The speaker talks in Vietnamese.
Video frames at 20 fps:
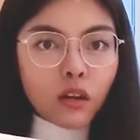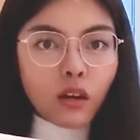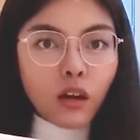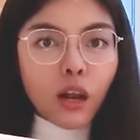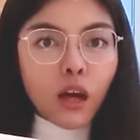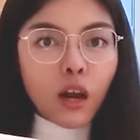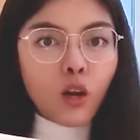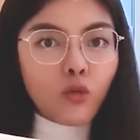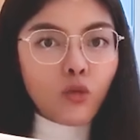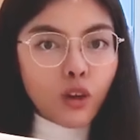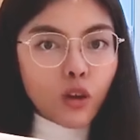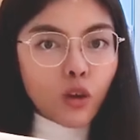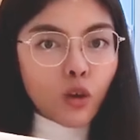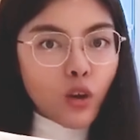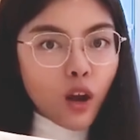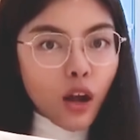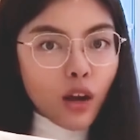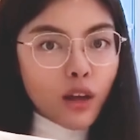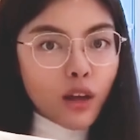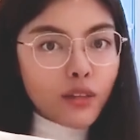Tất nhiên,
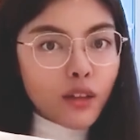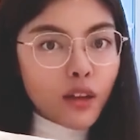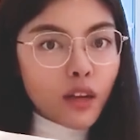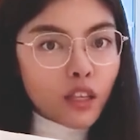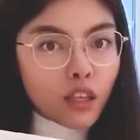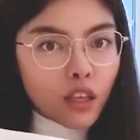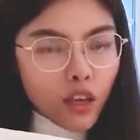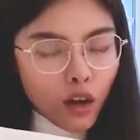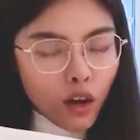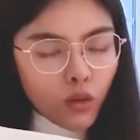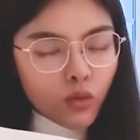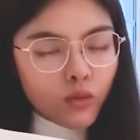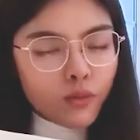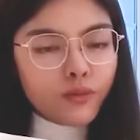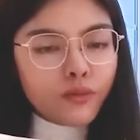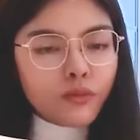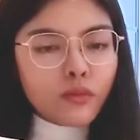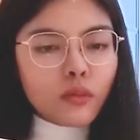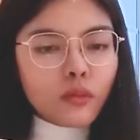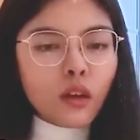nếu mình có vợ
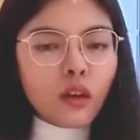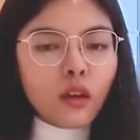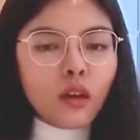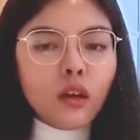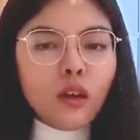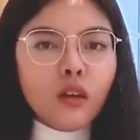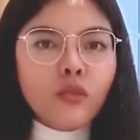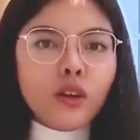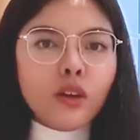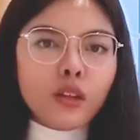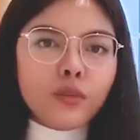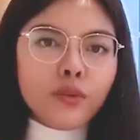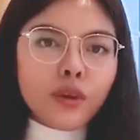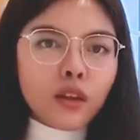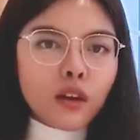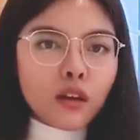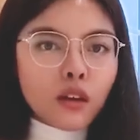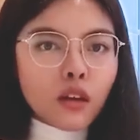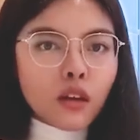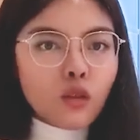thì người đó thuộc
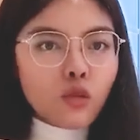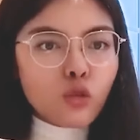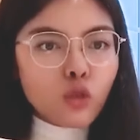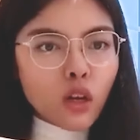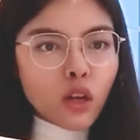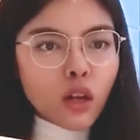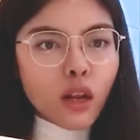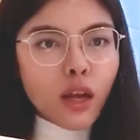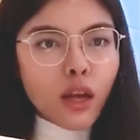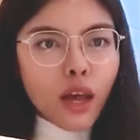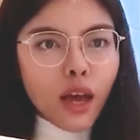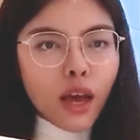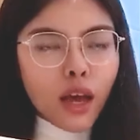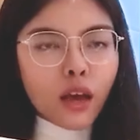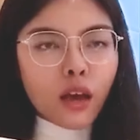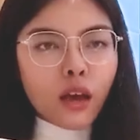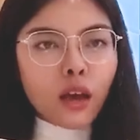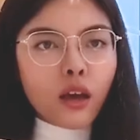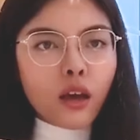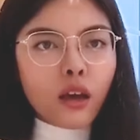về hai chữ gia đình."
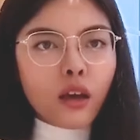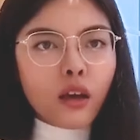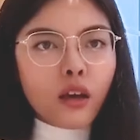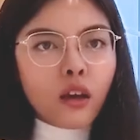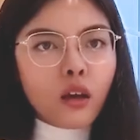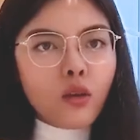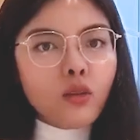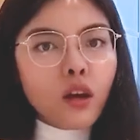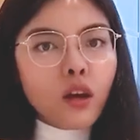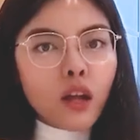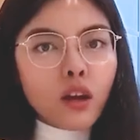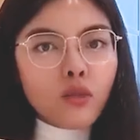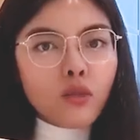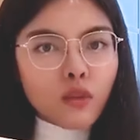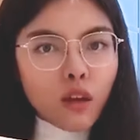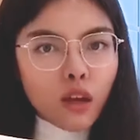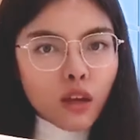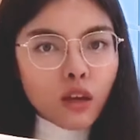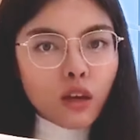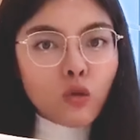Có
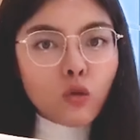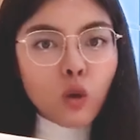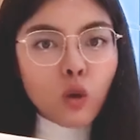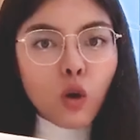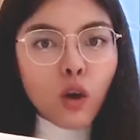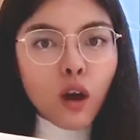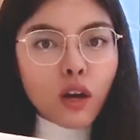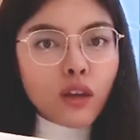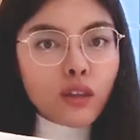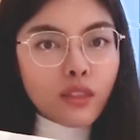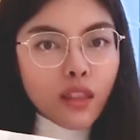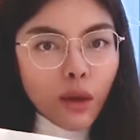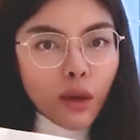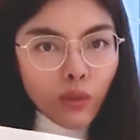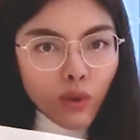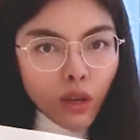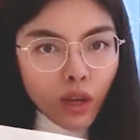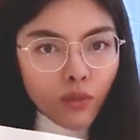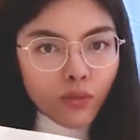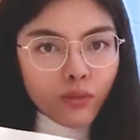người còn thẳng thắn góp
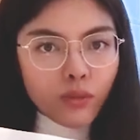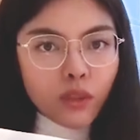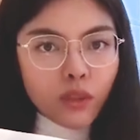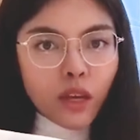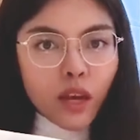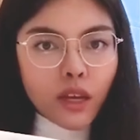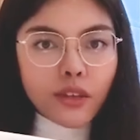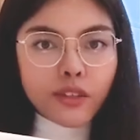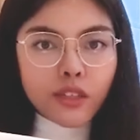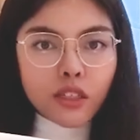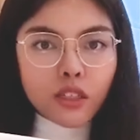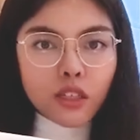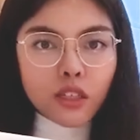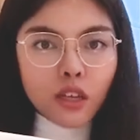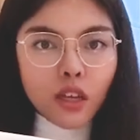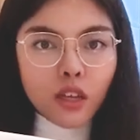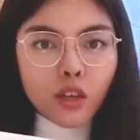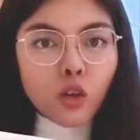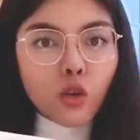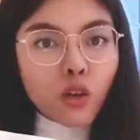ý:
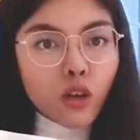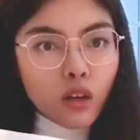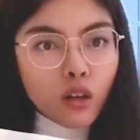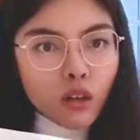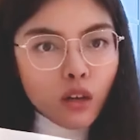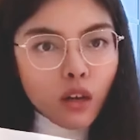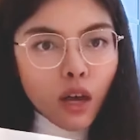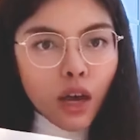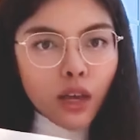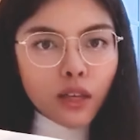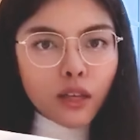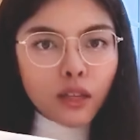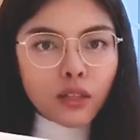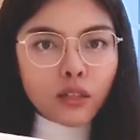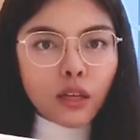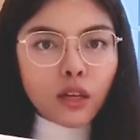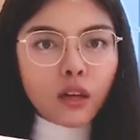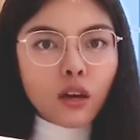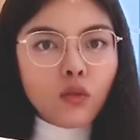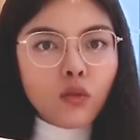"Tự nâng cao giá trị bản thân
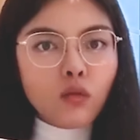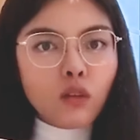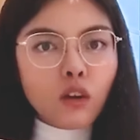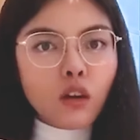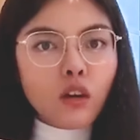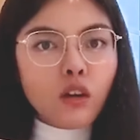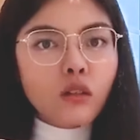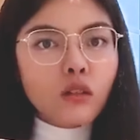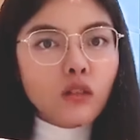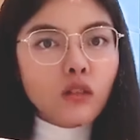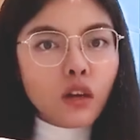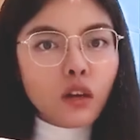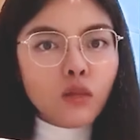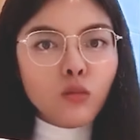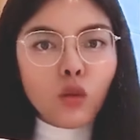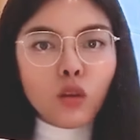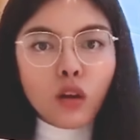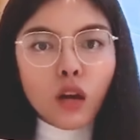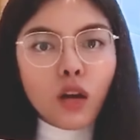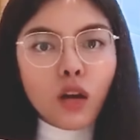mình thì tự khắc
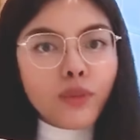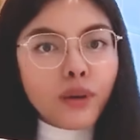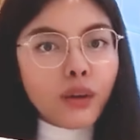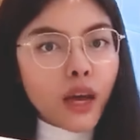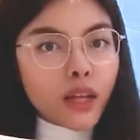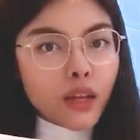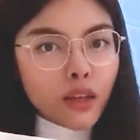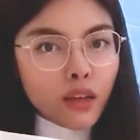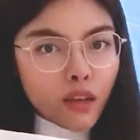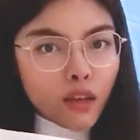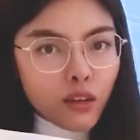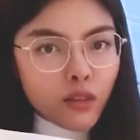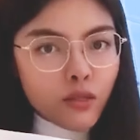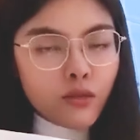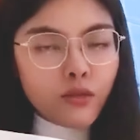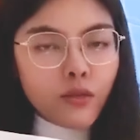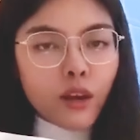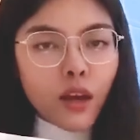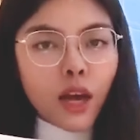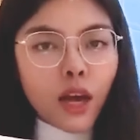tiếp cận được với những người
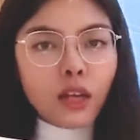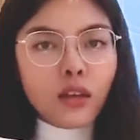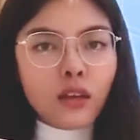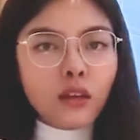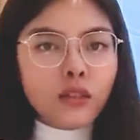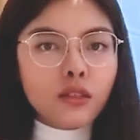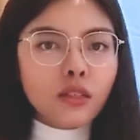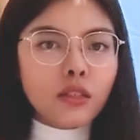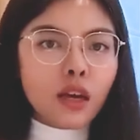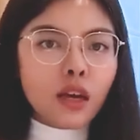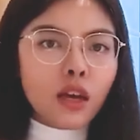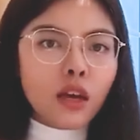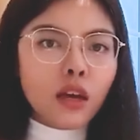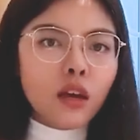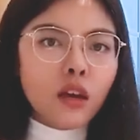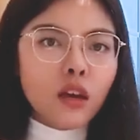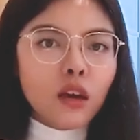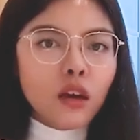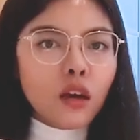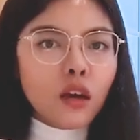tiêu chuẩn cao hơn,
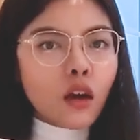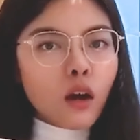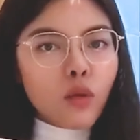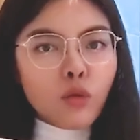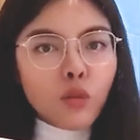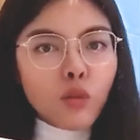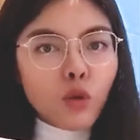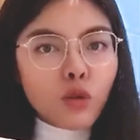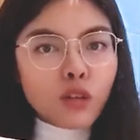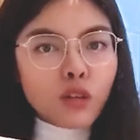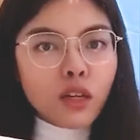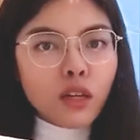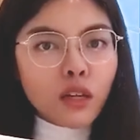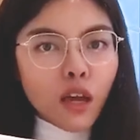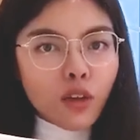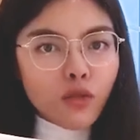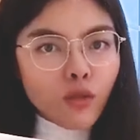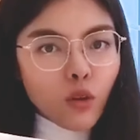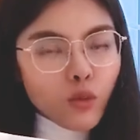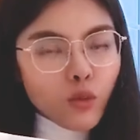chứ đợi đàn ông cung
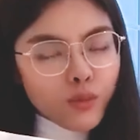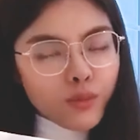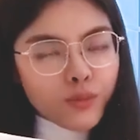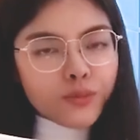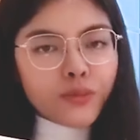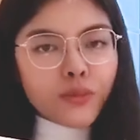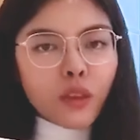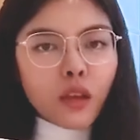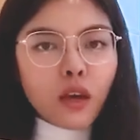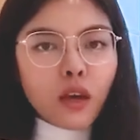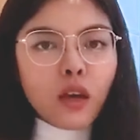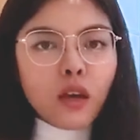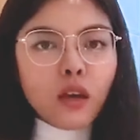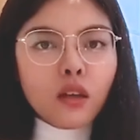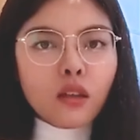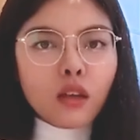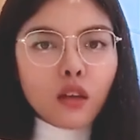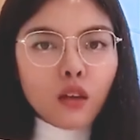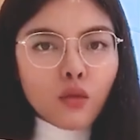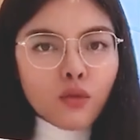phụng à?
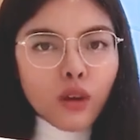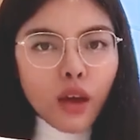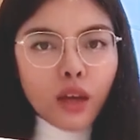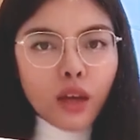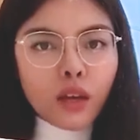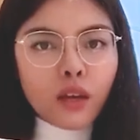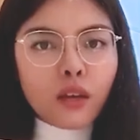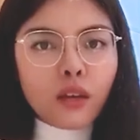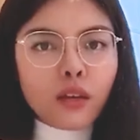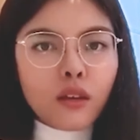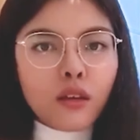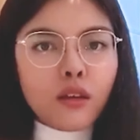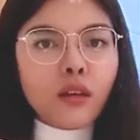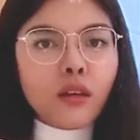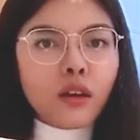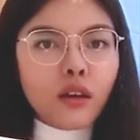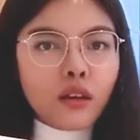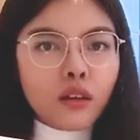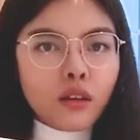Nữ quyền gì mà ngộ